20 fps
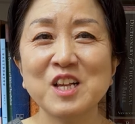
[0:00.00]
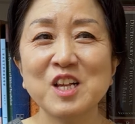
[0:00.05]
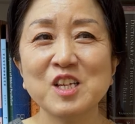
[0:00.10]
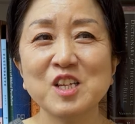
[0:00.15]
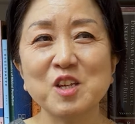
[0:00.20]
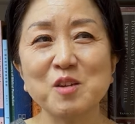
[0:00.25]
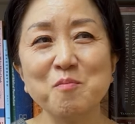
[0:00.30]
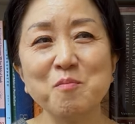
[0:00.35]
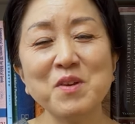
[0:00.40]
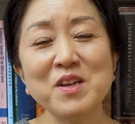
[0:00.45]

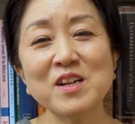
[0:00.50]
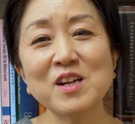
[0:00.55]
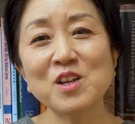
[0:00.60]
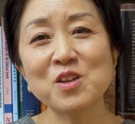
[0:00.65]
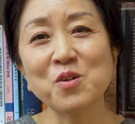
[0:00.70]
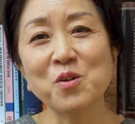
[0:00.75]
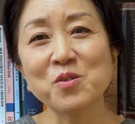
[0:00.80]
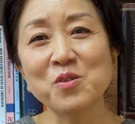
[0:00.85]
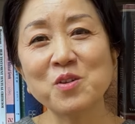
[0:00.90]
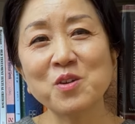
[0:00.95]
긴밀한
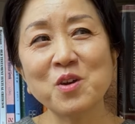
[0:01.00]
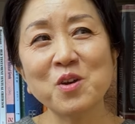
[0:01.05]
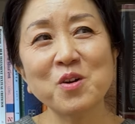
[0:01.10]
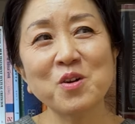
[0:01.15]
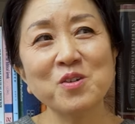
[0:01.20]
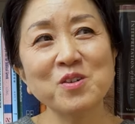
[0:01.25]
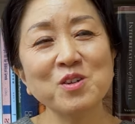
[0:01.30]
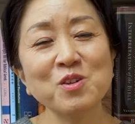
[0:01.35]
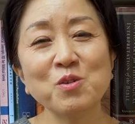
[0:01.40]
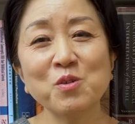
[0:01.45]

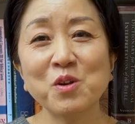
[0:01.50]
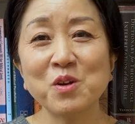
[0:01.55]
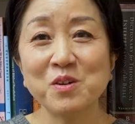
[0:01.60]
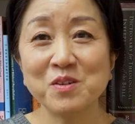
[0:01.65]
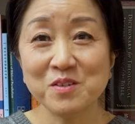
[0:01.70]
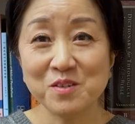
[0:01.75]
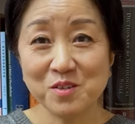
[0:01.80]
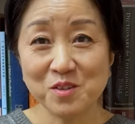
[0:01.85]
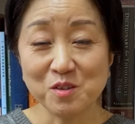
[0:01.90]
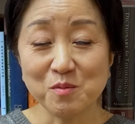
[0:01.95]
연결은 되어
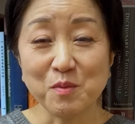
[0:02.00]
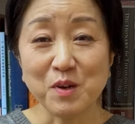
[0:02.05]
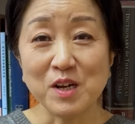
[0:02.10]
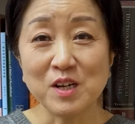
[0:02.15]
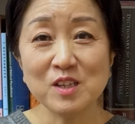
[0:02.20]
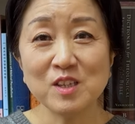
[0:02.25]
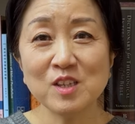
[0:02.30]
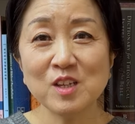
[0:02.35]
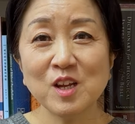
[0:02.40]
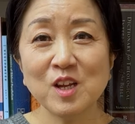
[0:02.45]

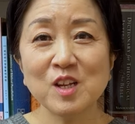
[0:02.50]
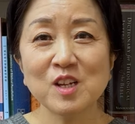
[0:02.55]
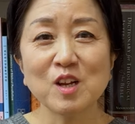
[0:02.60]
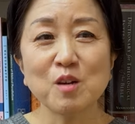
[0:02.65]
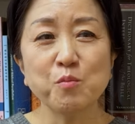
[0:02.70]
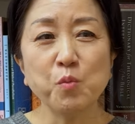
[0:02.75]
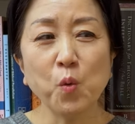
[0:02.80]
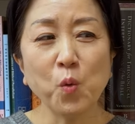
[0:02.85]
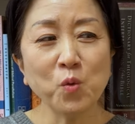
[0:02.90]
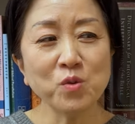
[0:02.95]
있지만, 그러니까
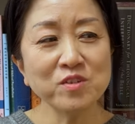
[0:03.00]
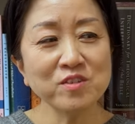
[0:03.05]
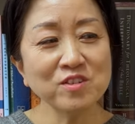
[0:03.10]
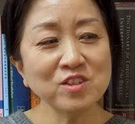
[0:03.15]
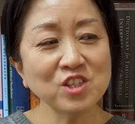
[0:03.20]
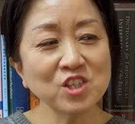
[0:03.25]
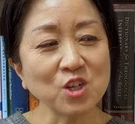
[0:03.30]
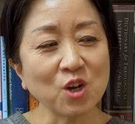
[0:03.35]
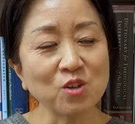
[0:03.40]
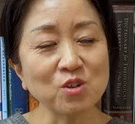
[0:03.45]
모든
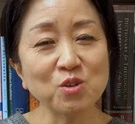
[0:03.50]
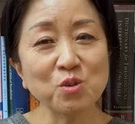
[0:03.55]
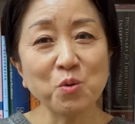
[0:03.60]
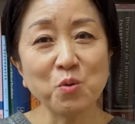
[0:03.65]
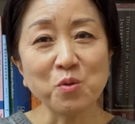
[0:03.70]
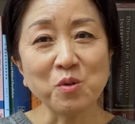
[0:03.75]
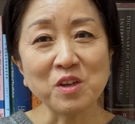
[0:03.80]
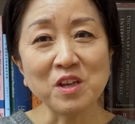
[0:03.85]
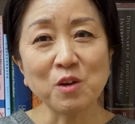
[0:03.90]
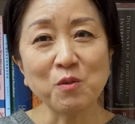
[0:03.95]

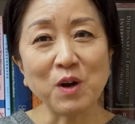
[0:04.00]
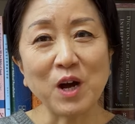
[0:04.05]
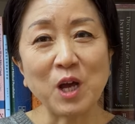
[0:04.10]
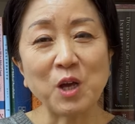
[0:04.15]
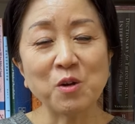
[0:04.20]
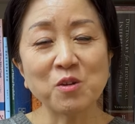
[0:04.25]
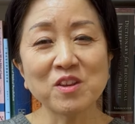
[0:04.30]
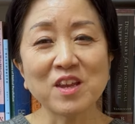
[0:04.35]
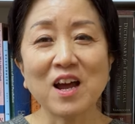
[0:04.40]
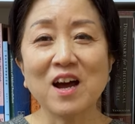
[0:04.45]
전통이
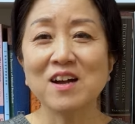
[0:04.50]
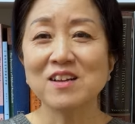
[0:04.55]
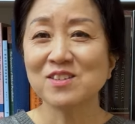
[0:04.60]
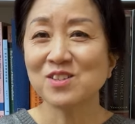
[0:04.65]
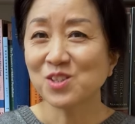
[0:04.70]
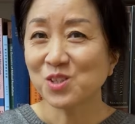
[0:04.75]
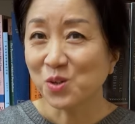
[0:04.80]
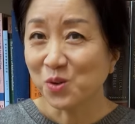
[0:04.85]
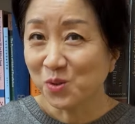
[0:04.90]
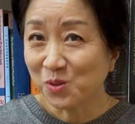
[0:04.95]
과연 다
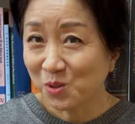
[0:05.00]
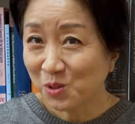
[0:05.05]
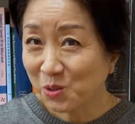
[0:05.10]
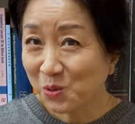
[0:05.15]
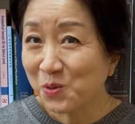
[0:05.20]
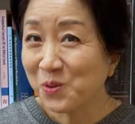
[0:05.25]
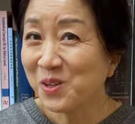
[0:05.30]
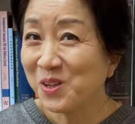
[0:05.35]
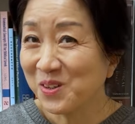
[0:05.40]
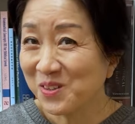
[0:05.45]

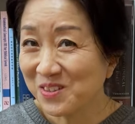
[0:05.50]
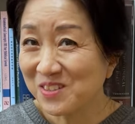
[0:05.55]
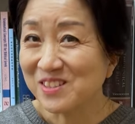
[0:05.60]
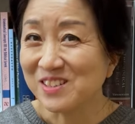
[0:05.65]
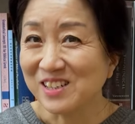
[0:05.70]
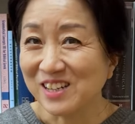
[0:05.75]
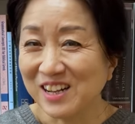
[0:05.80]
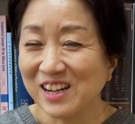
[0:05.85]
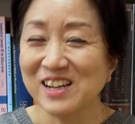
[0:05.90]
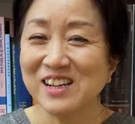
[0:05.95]

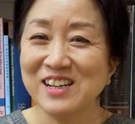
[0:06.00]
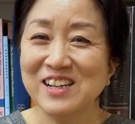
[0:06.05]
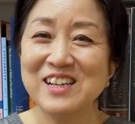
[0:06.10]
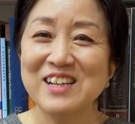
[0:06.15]
정통이었을까?